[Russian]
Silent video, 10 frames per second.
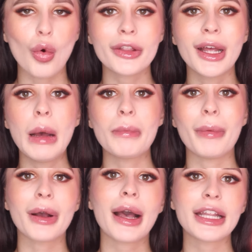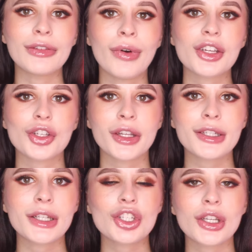он помогает вашей
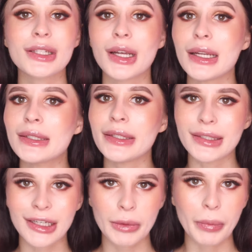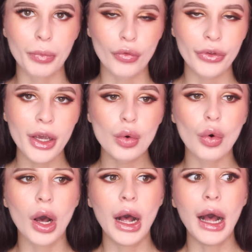кисточке скользить как бы по
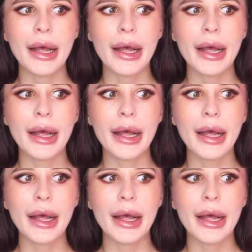веку.